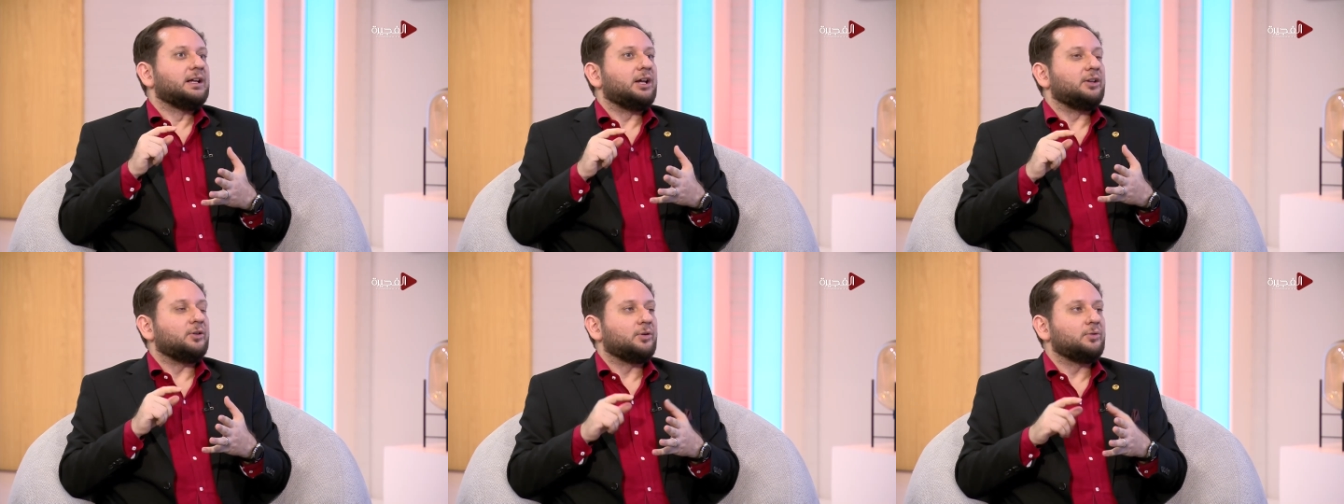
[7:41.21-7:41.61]

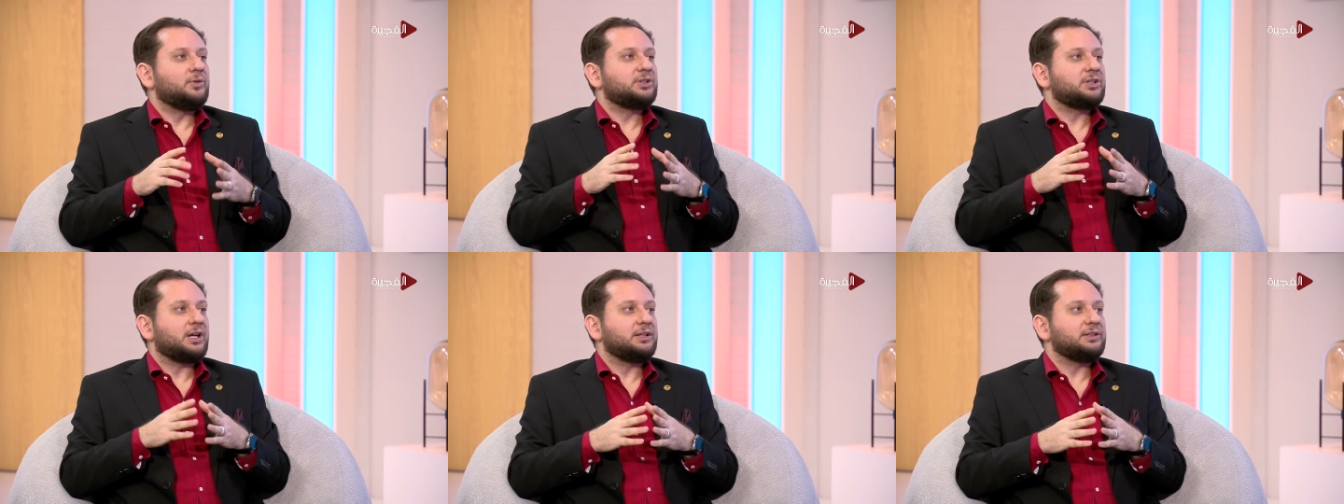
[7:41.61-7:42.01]
انه هو
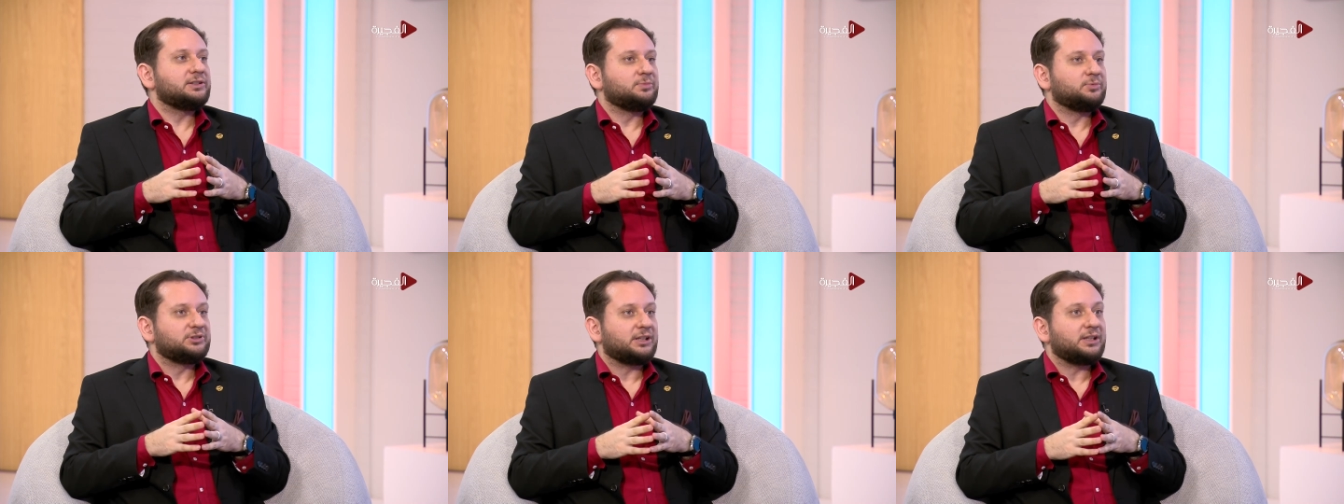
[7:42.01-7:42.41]

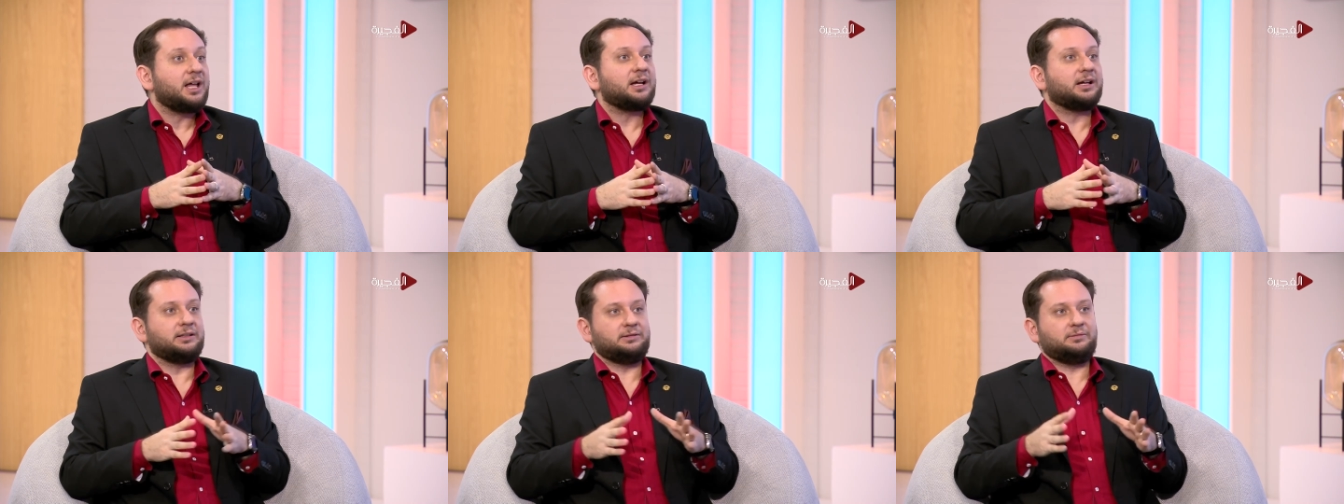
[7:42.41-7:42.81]
شخص
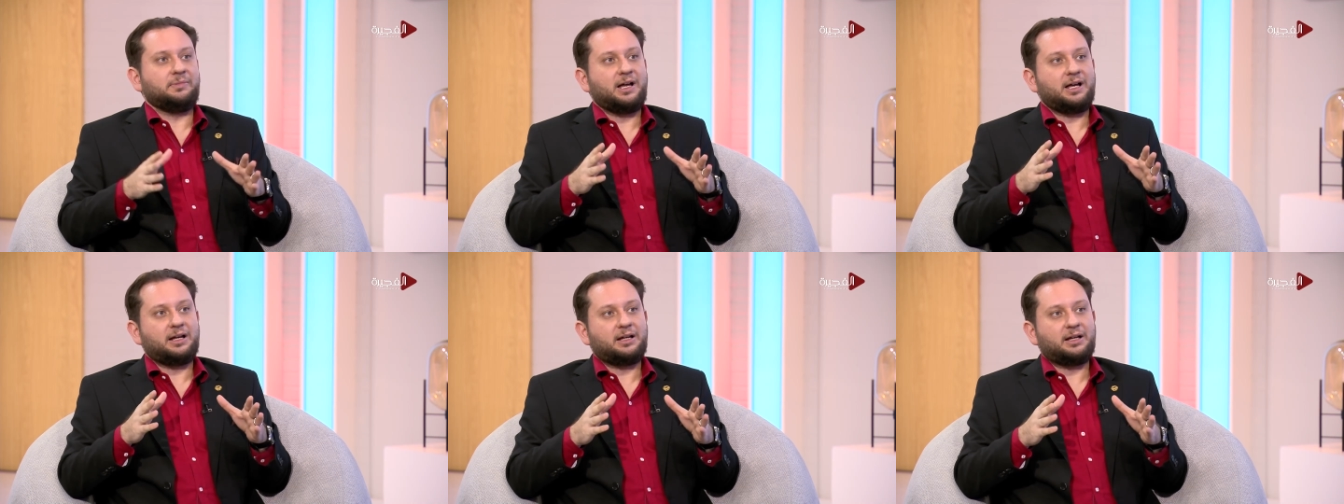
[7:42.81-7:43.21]
متناقض
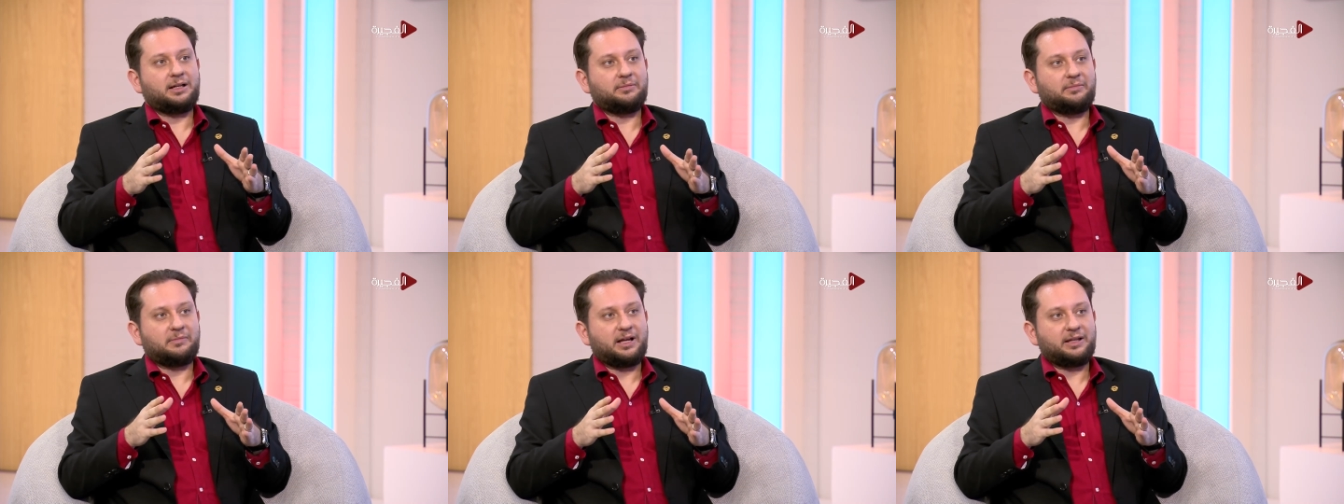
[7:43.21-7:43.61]

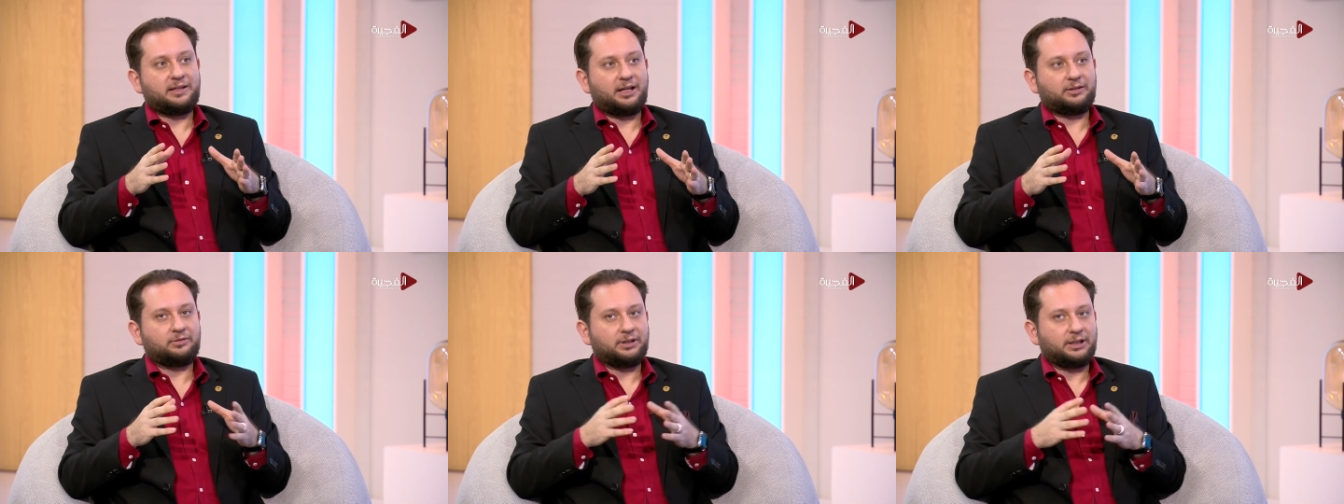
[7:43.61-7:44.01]
مع مع
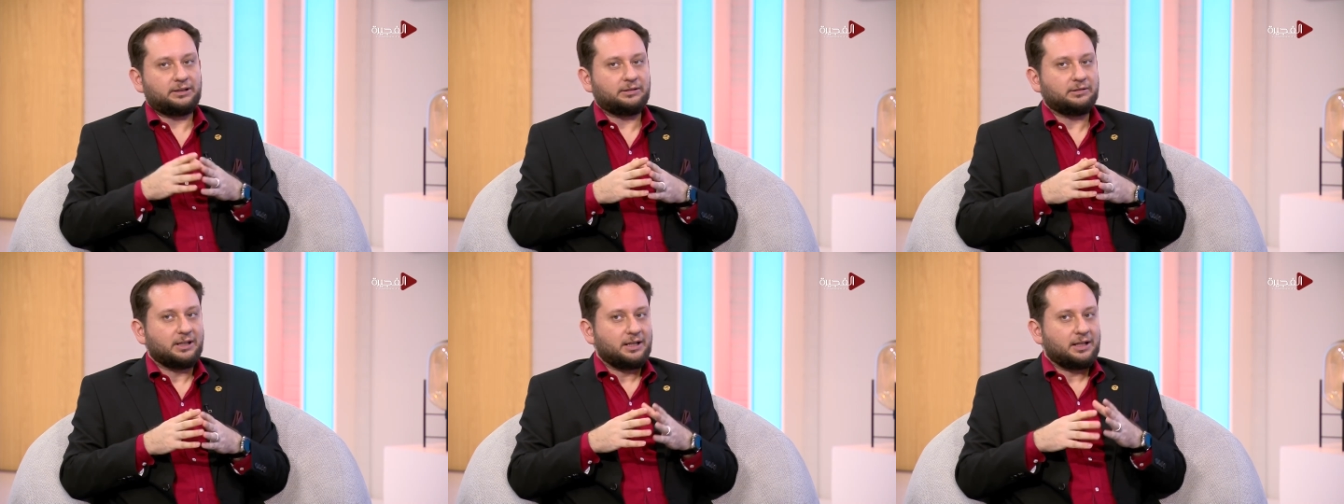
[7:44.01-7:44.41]
ذاته
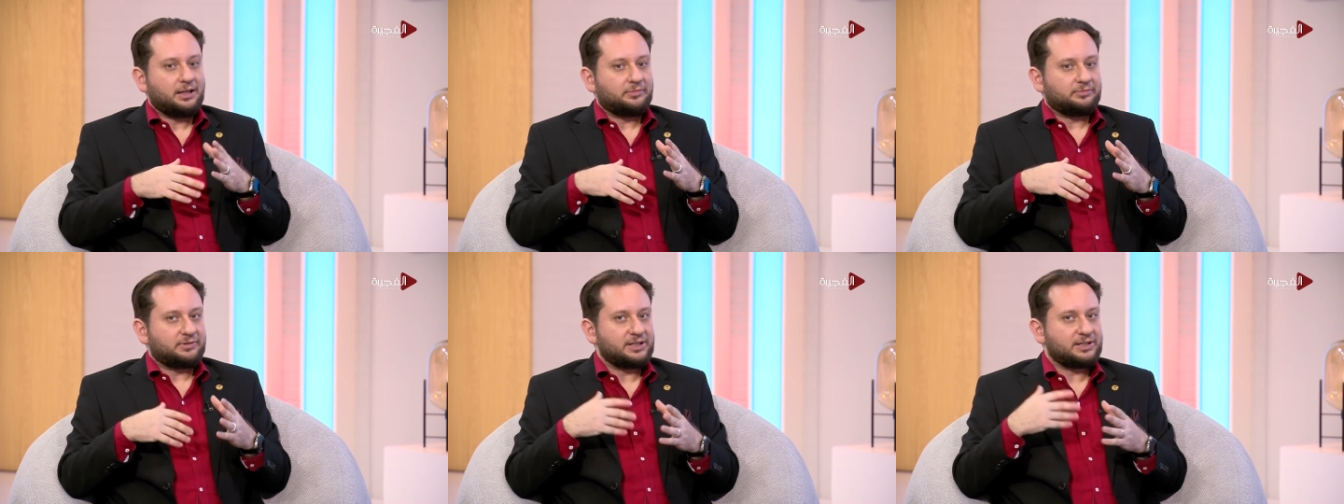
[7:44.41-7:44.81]
يعني
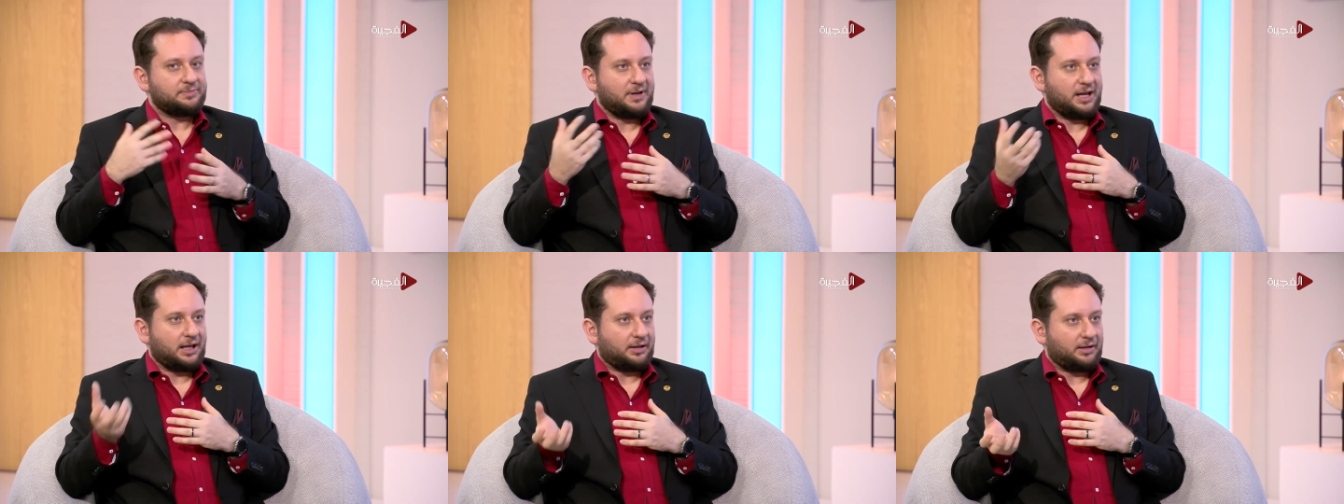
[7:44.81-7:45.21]

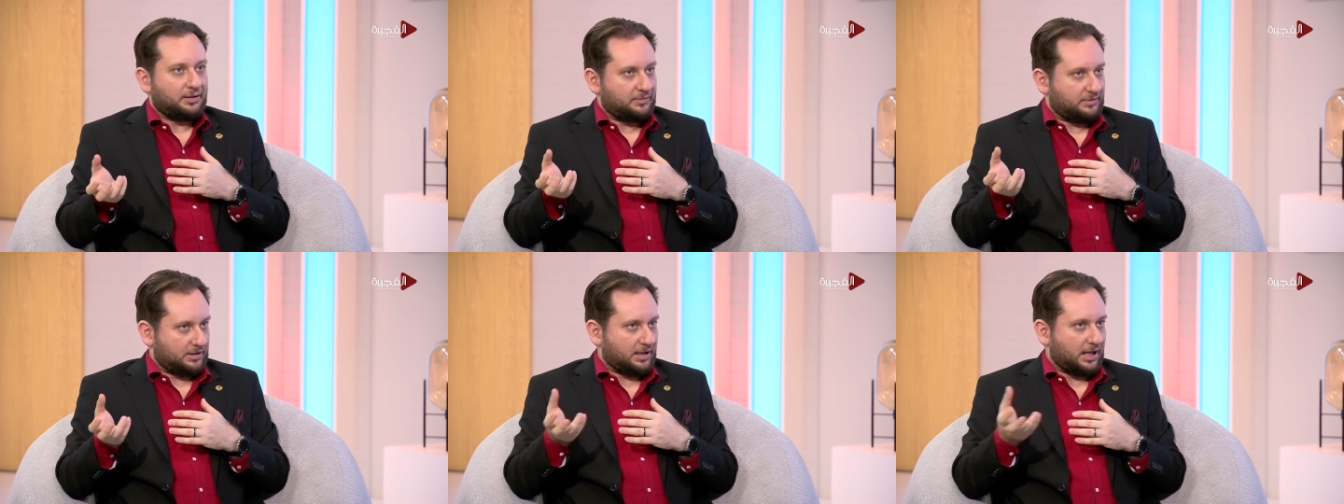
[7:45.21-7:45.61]
بتسمع
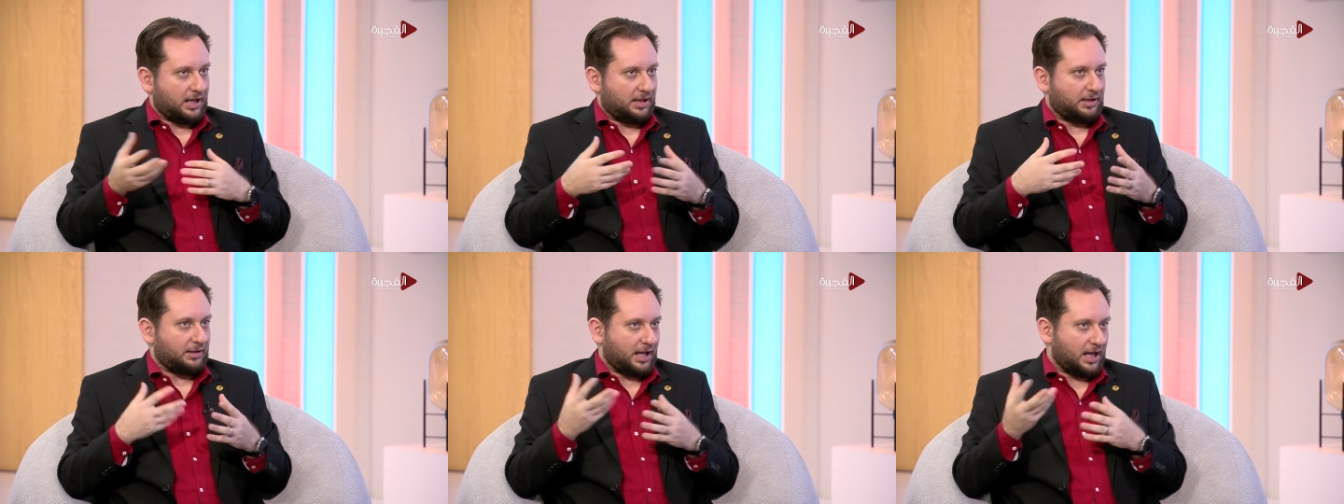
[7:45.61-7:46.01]

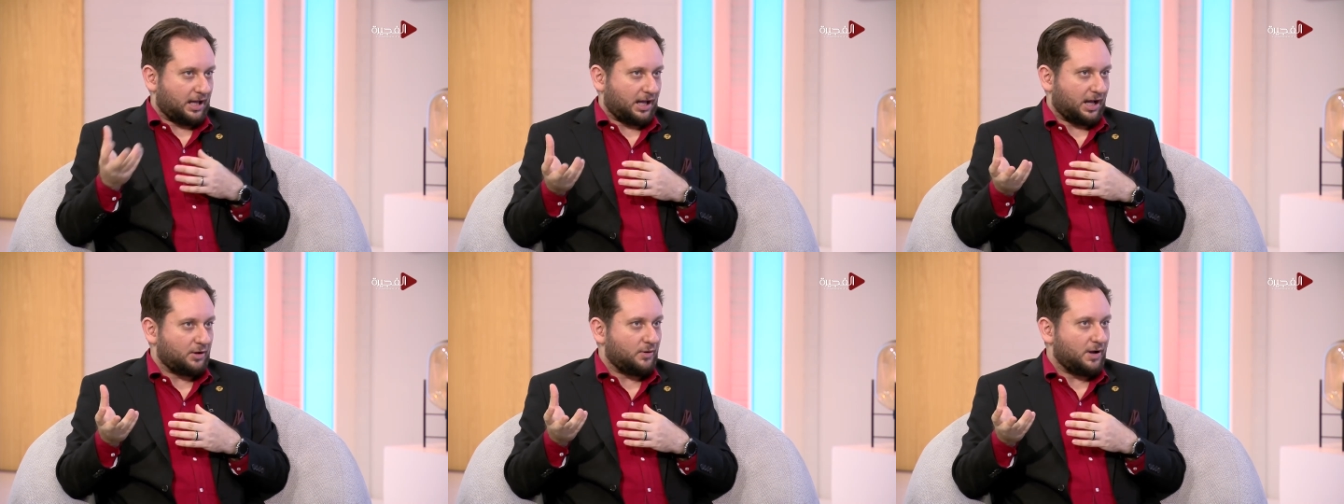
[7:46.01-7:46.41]

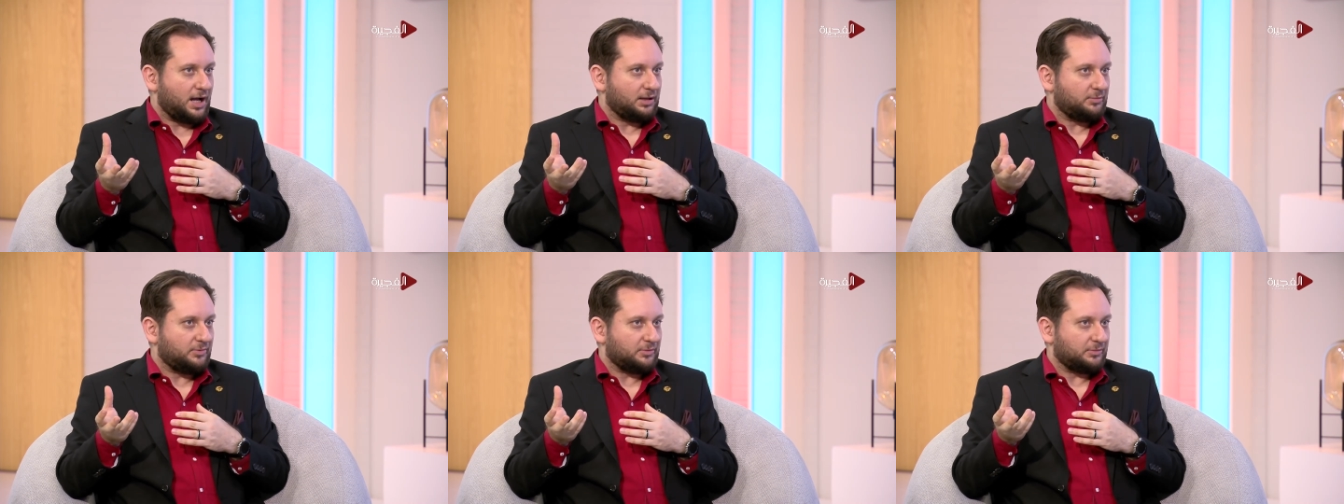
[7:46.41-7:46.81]
آه،
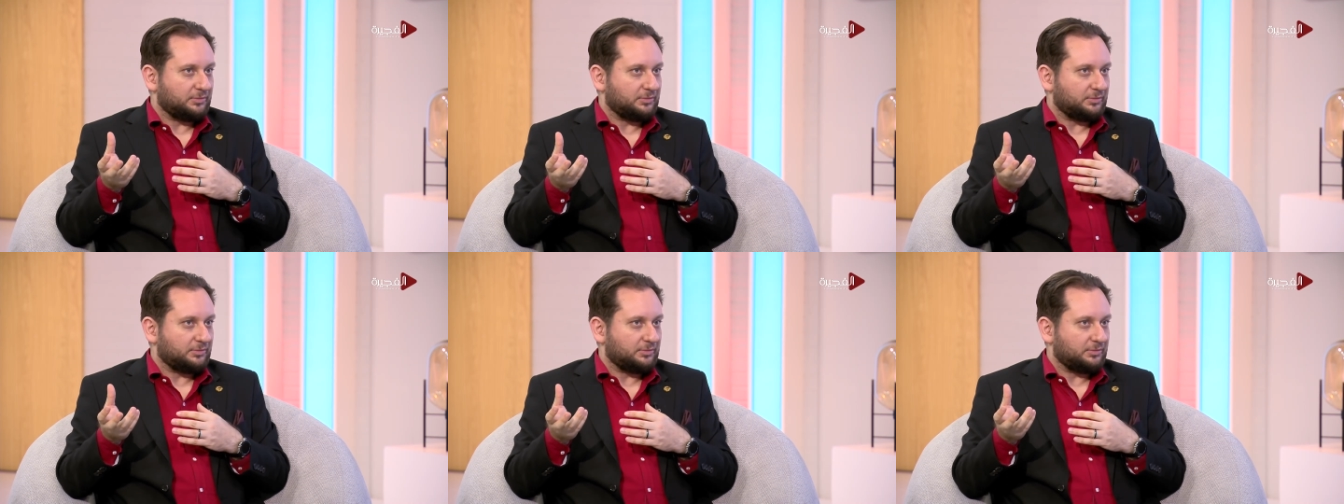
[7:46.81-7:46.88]
اقوال